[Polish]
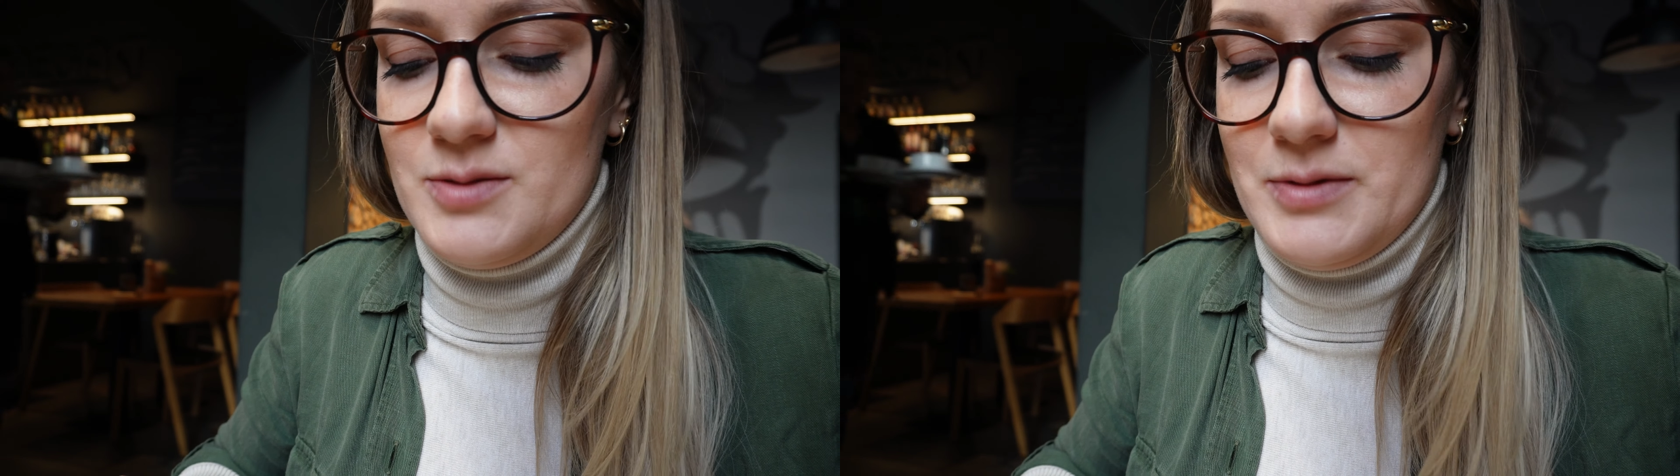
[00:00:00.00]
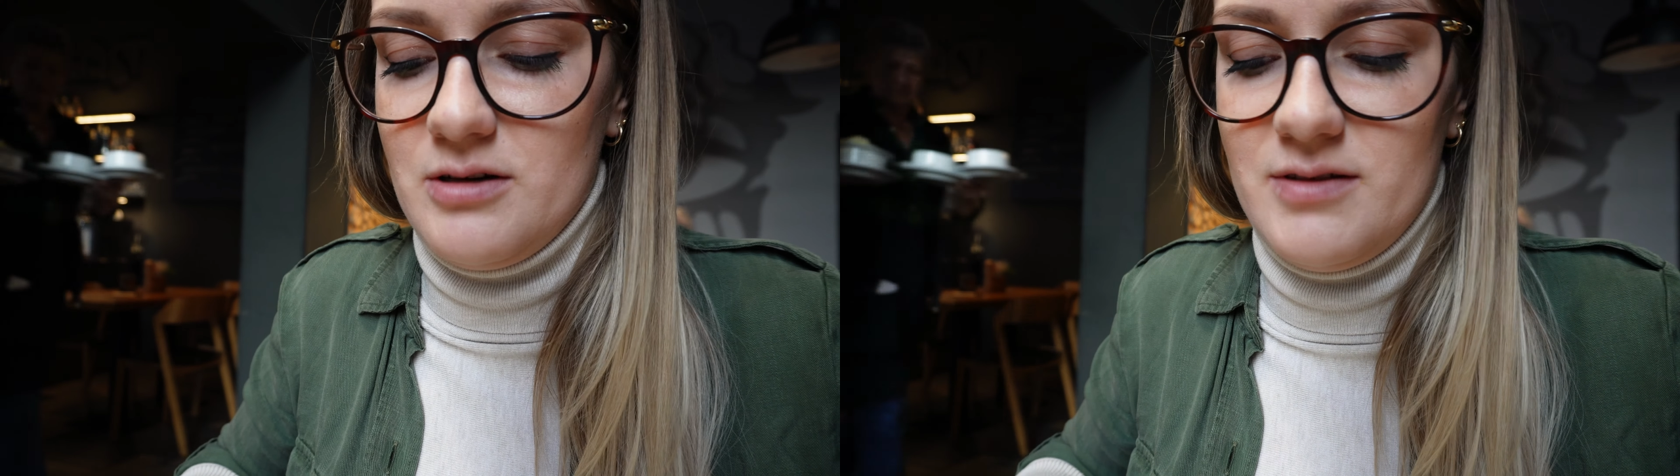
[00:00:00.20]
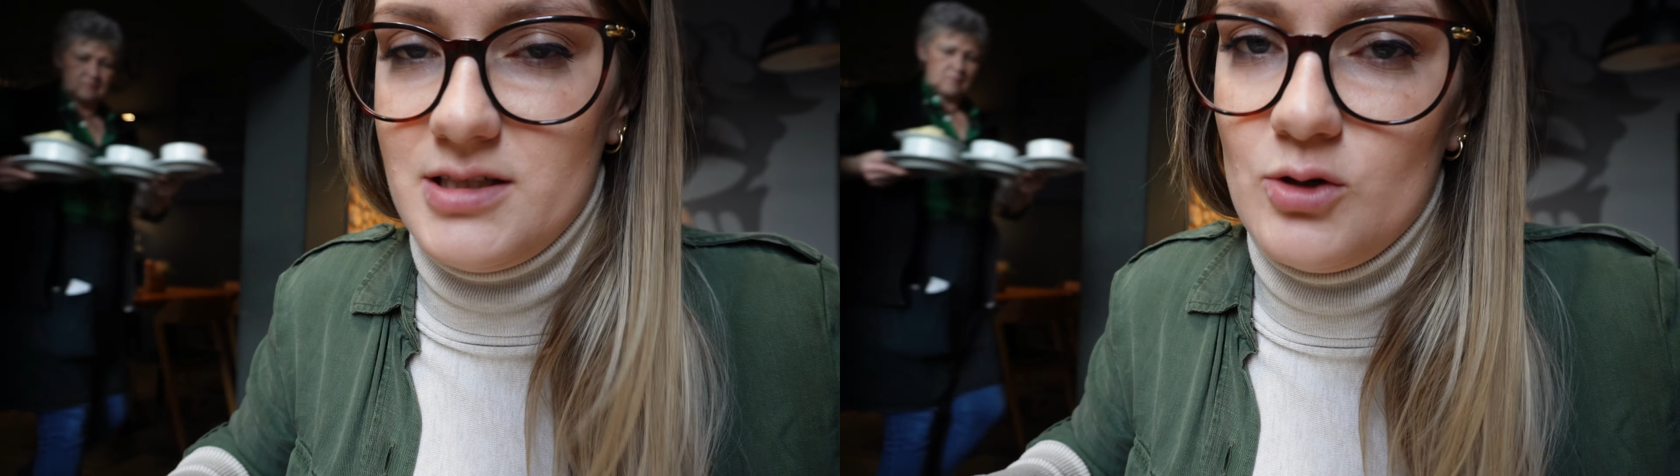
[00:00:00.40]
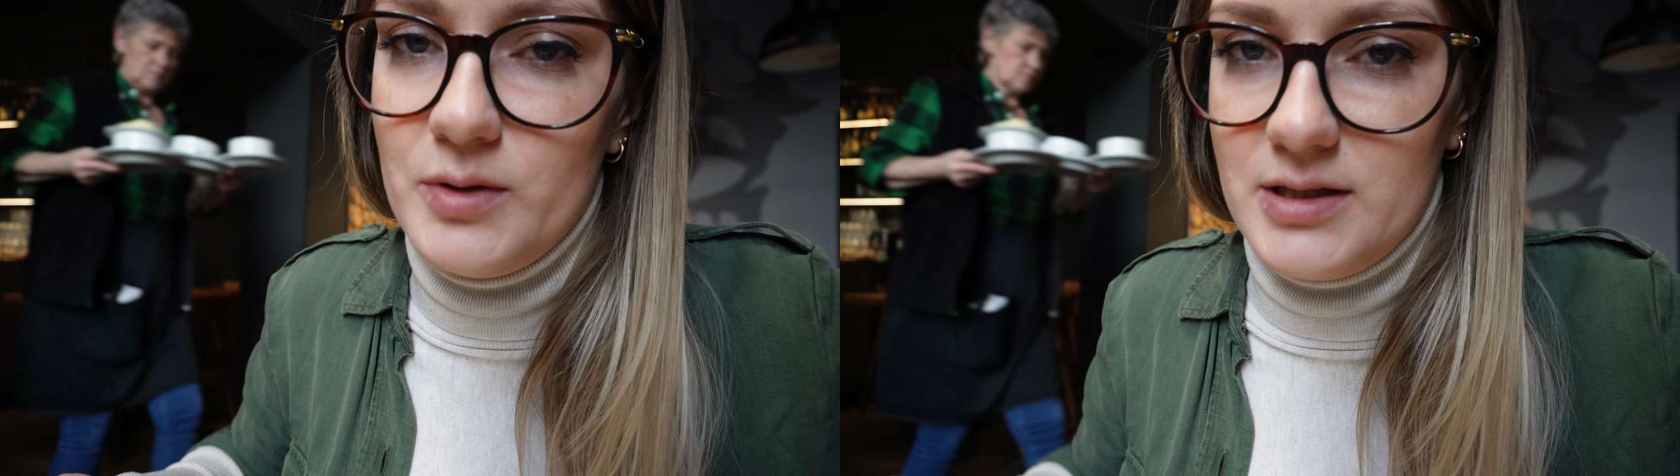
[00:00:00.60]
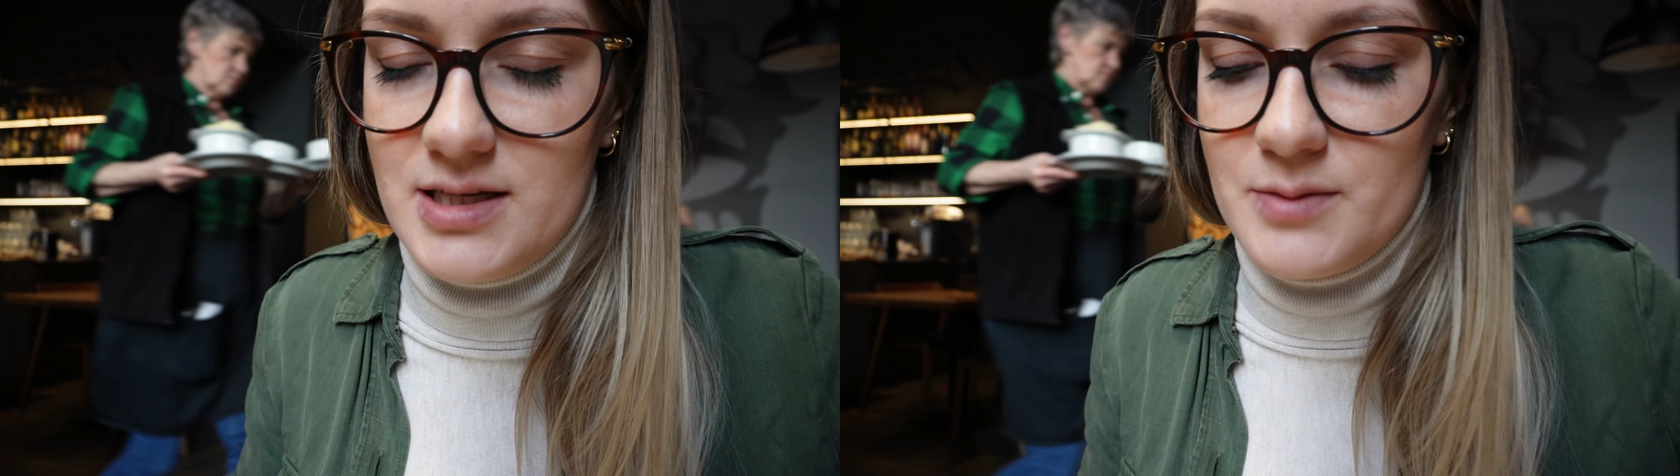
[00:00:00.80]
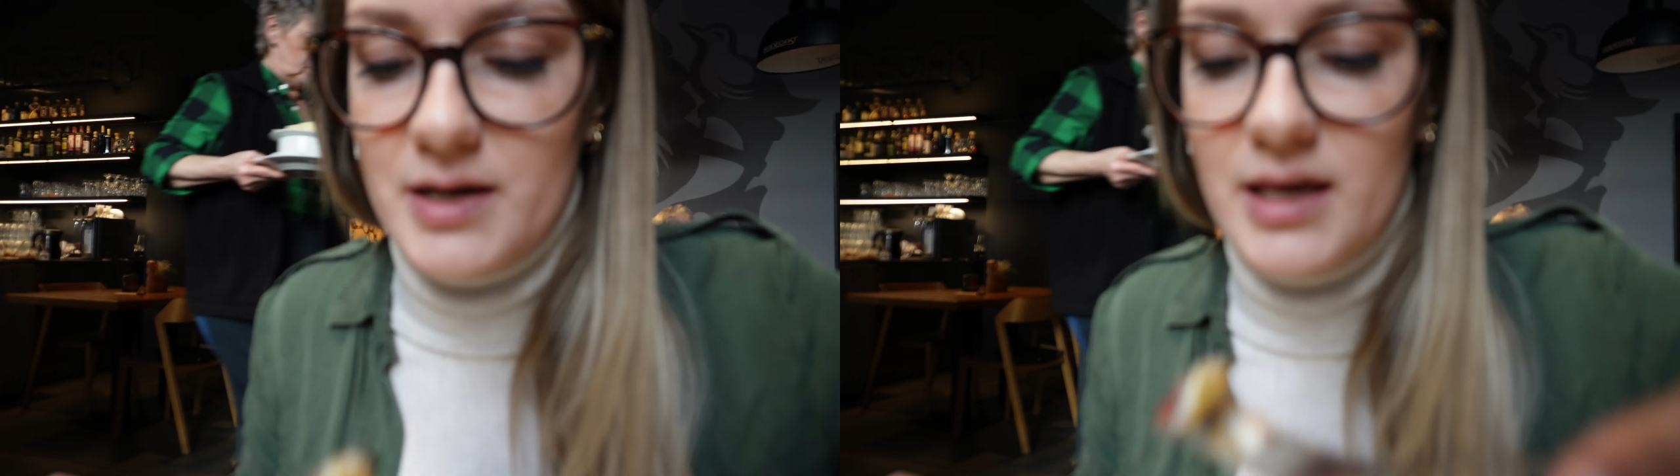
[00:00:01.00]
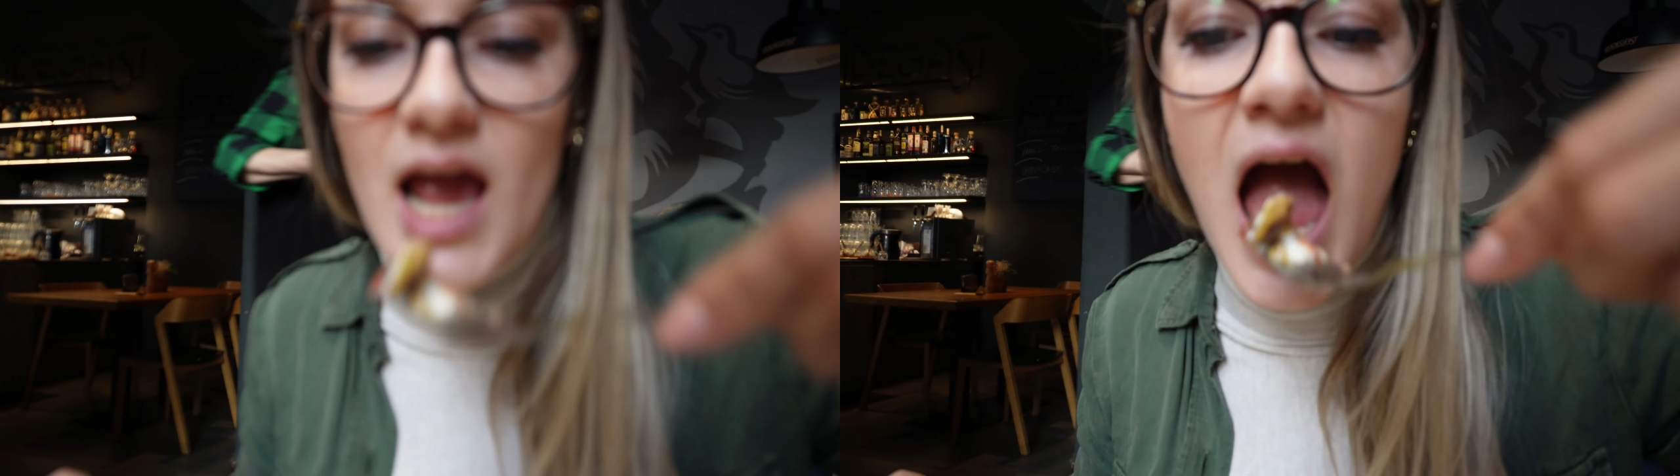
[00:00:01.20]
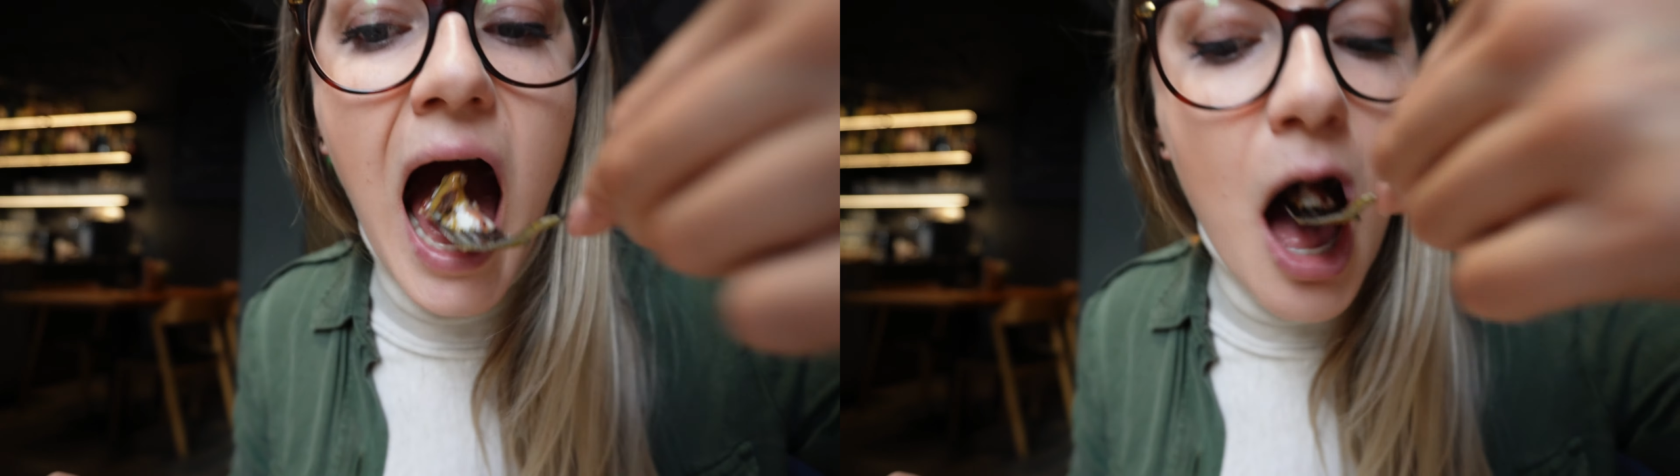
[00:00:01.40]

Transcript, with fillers: smakować, ja lubię takie smaki.